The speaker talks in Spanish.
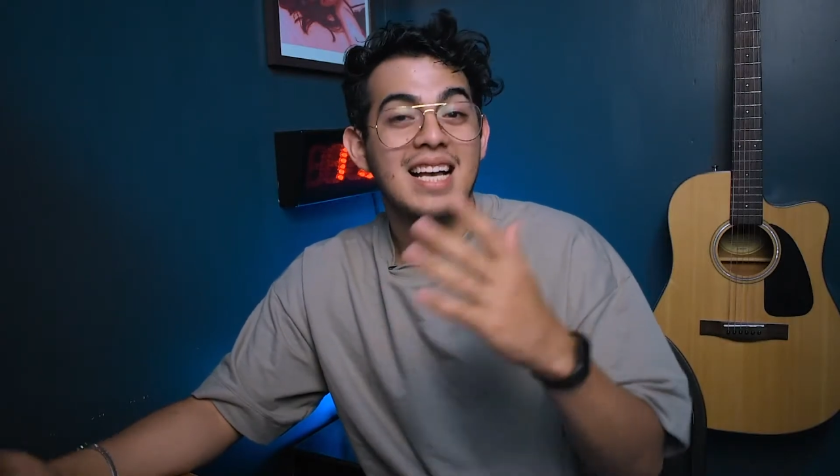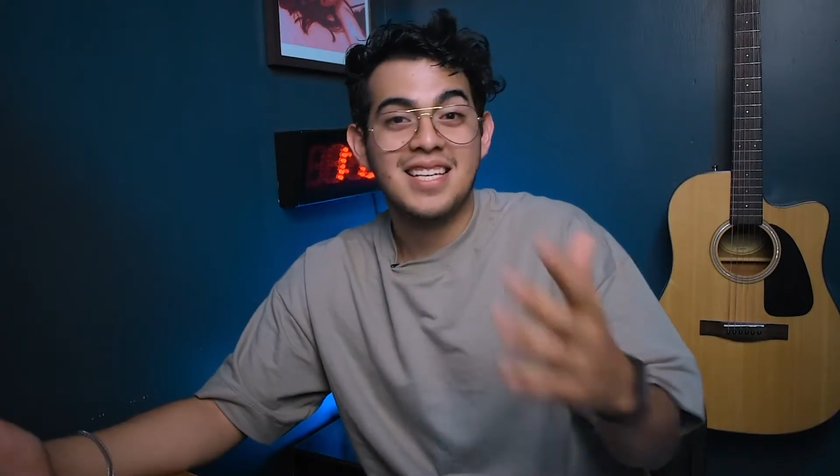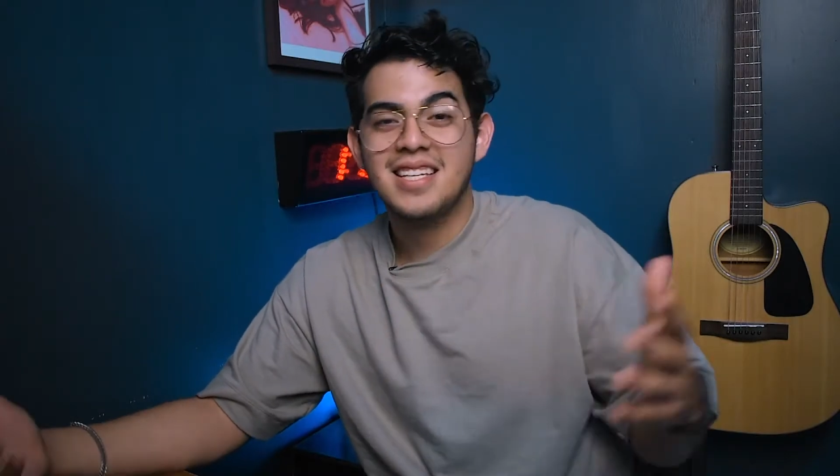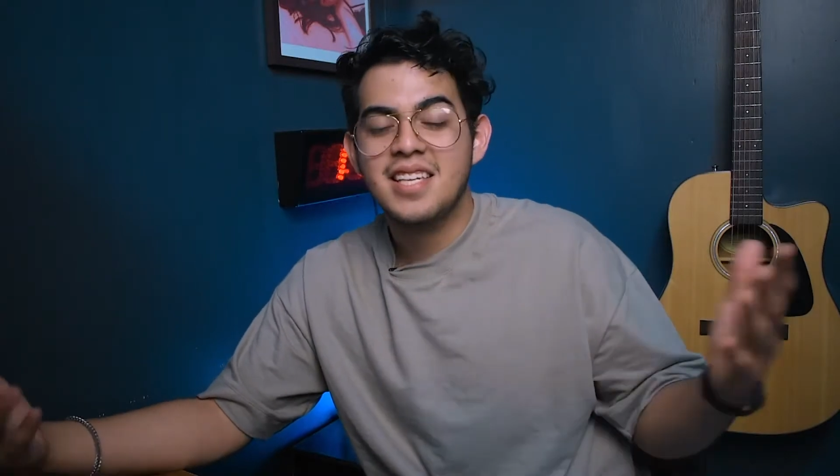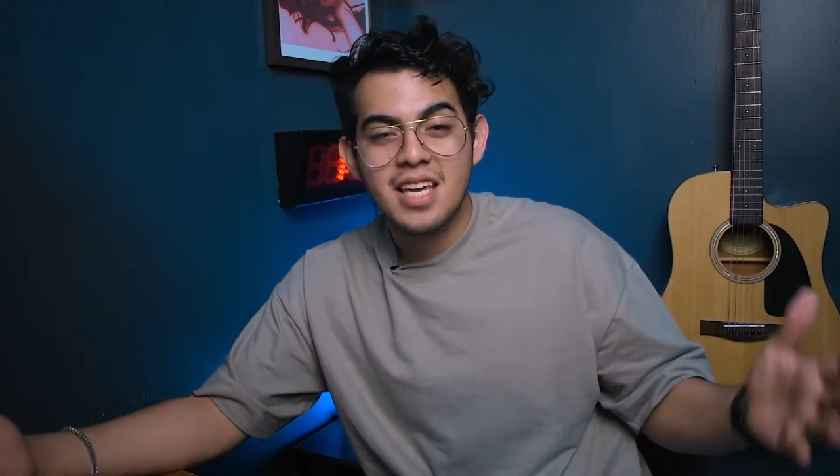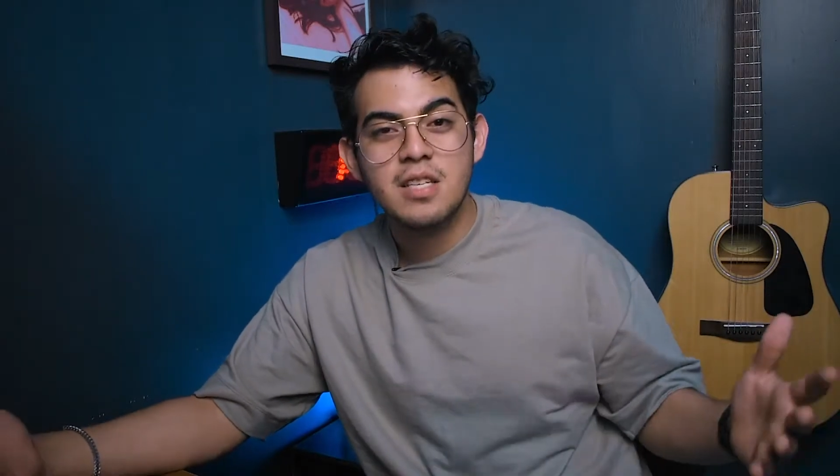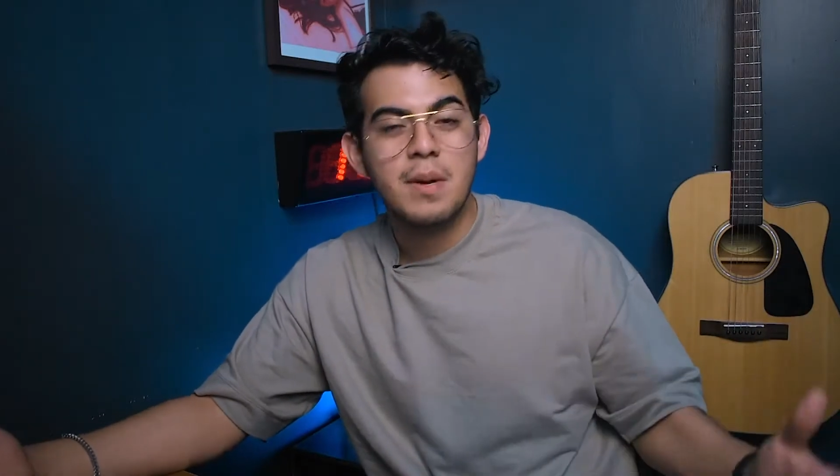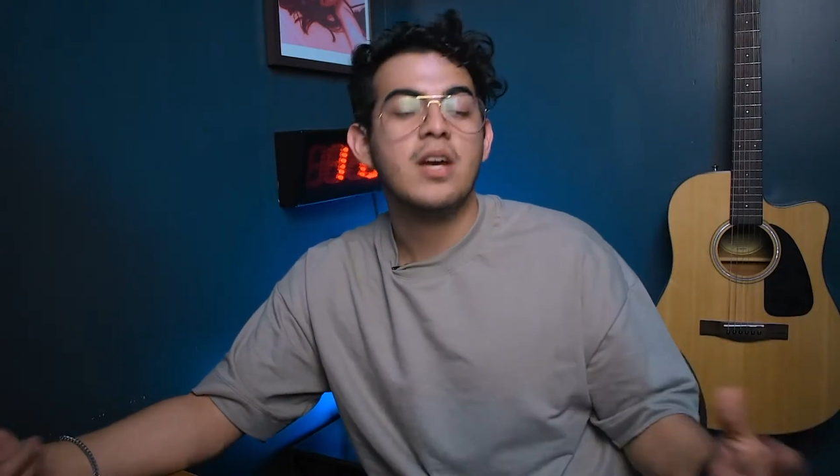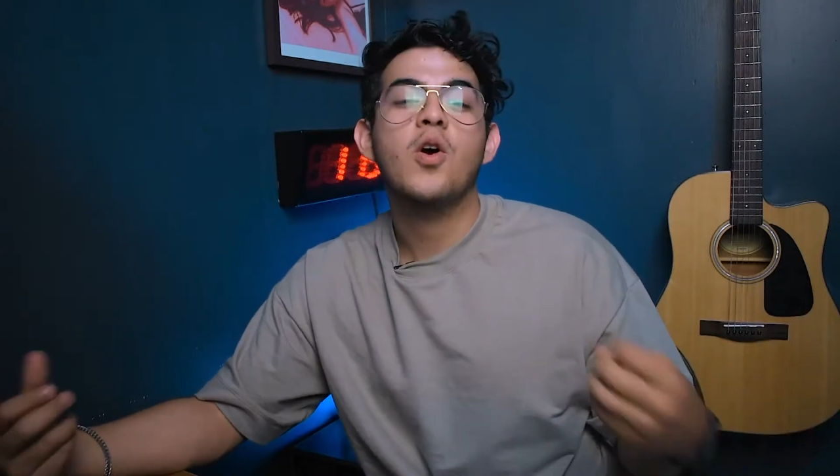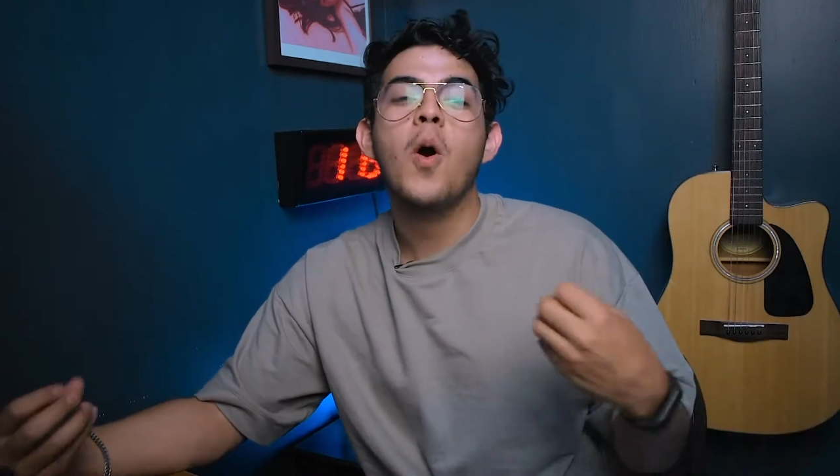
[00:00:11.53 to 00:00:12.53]
Así que si quieres
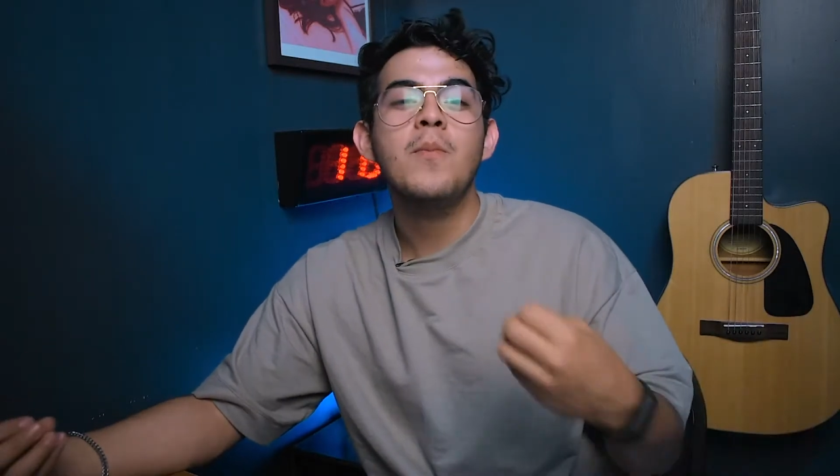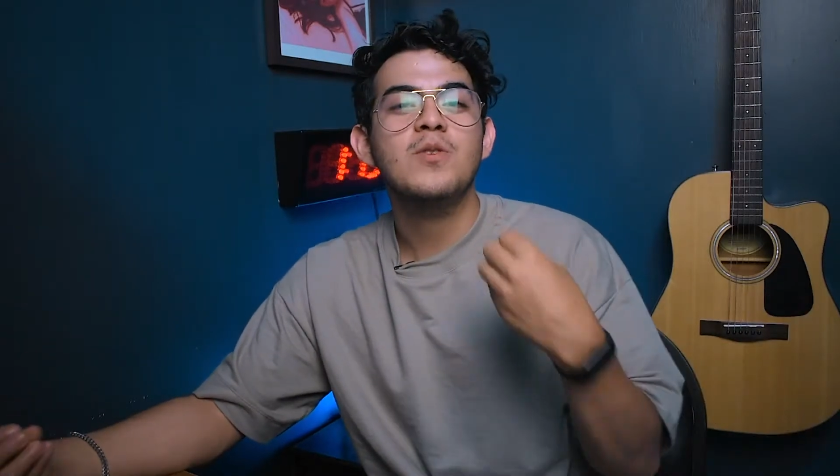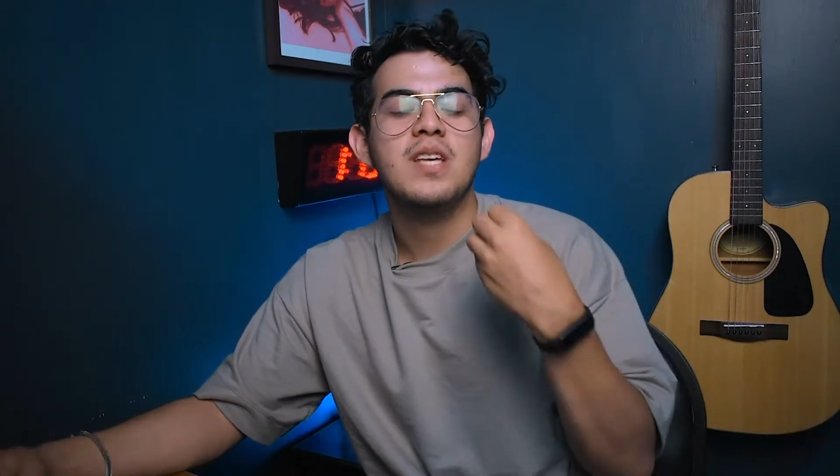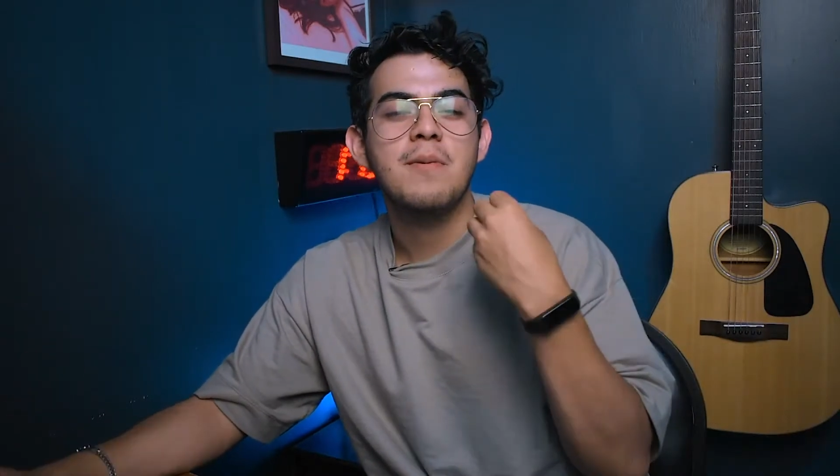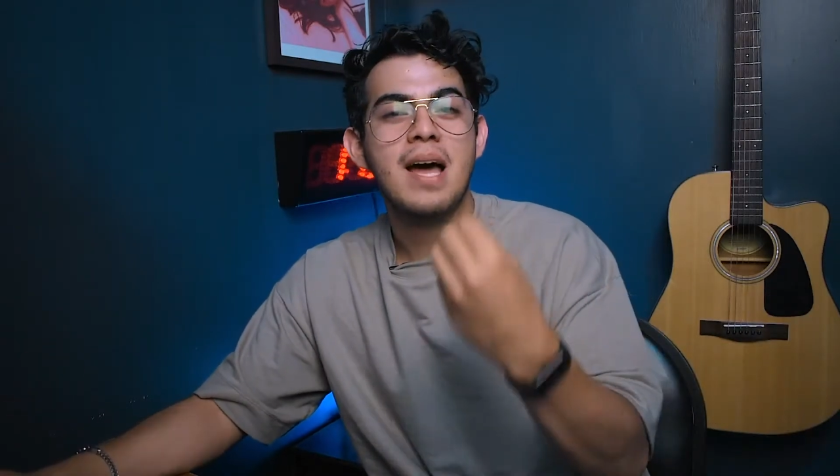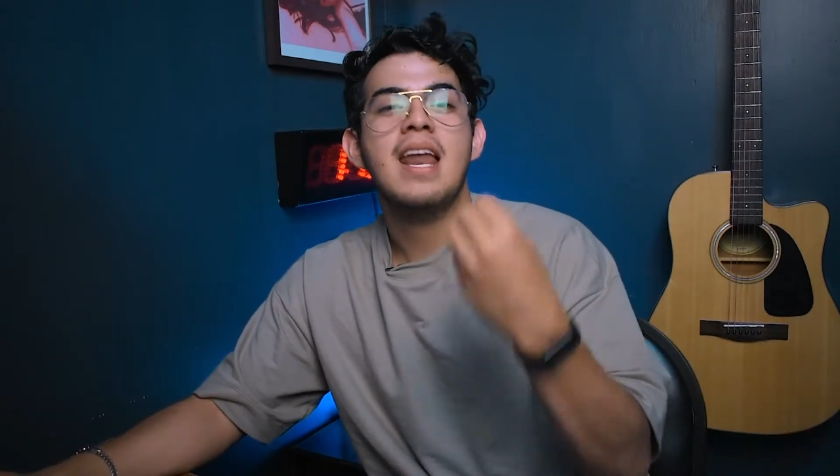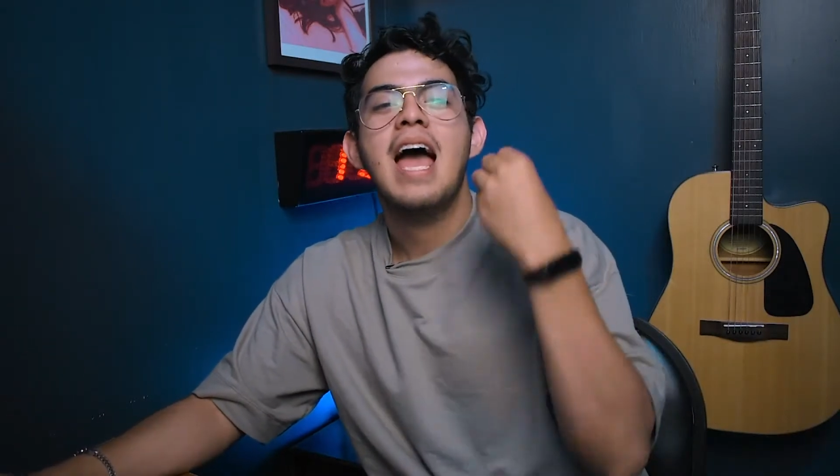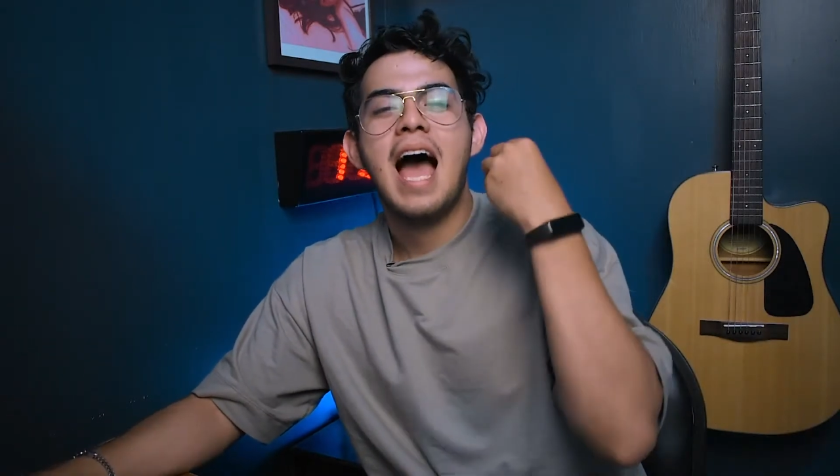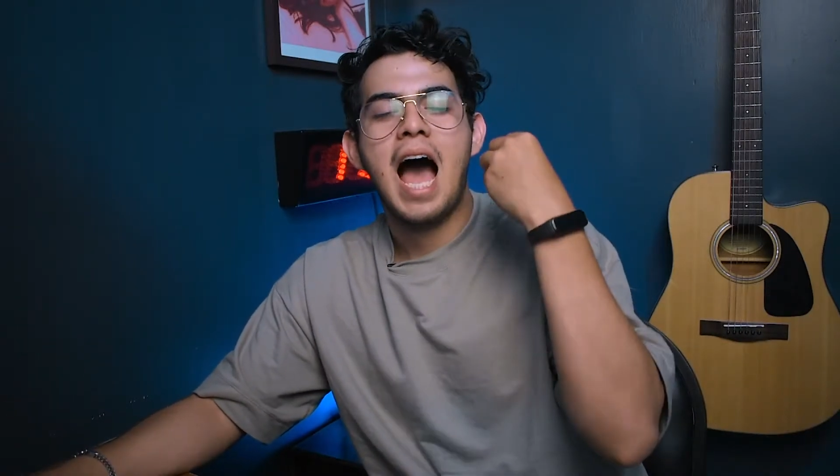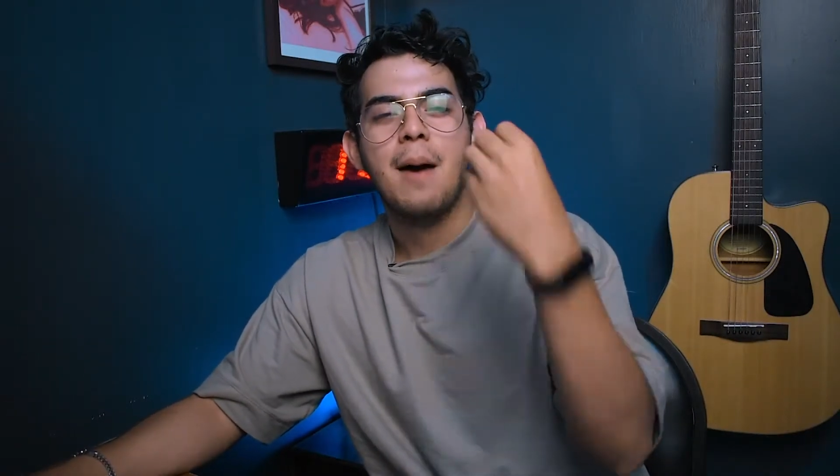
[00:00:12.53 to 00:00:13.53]
ver cómo se van
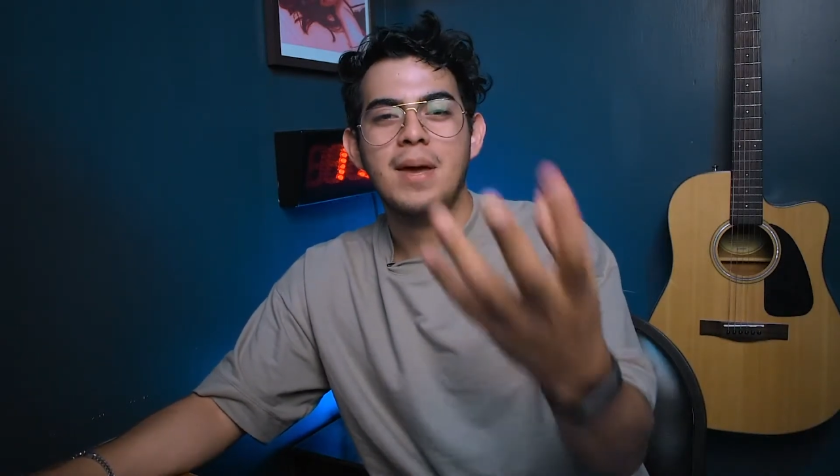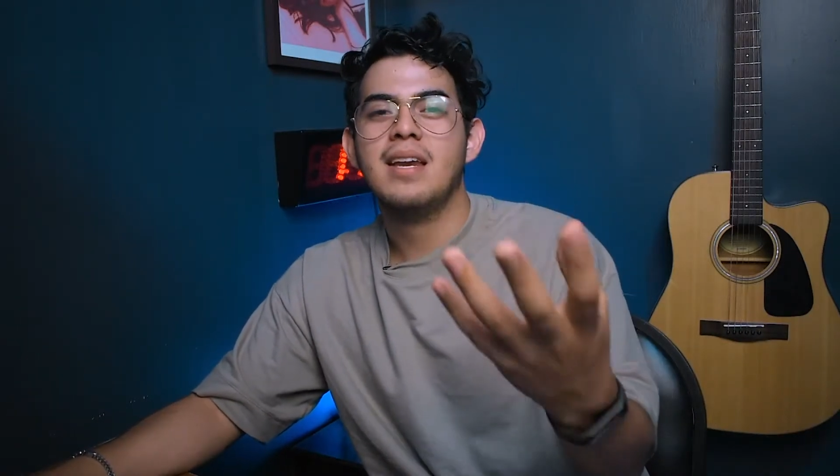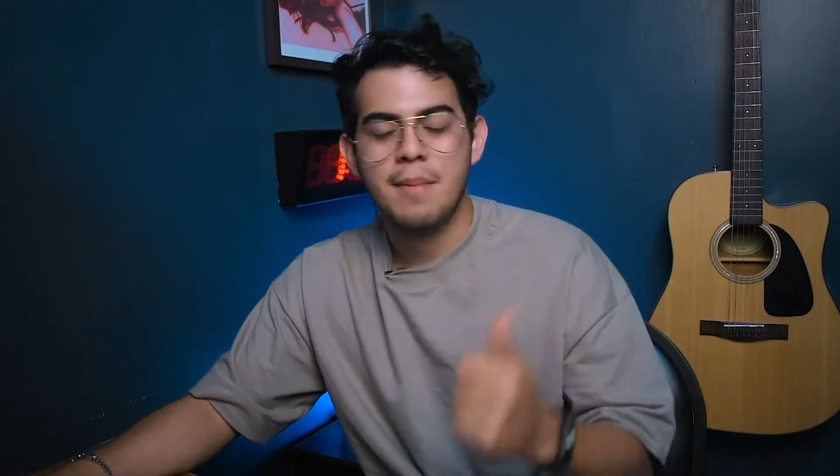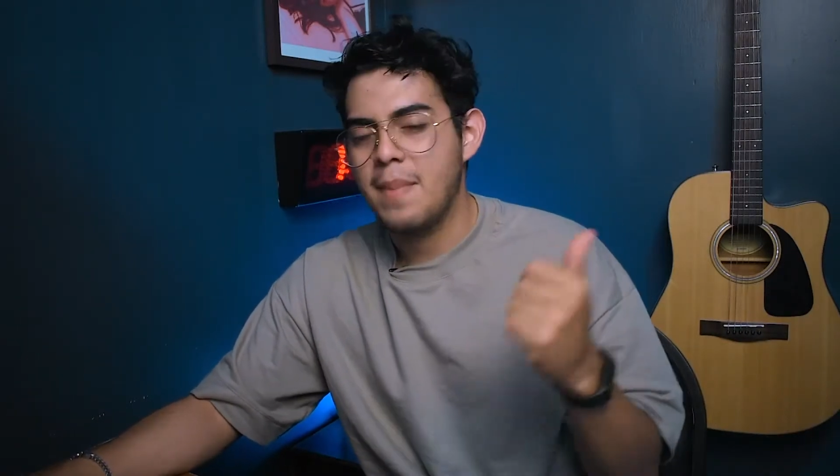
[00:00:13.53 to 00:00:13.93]
a ver,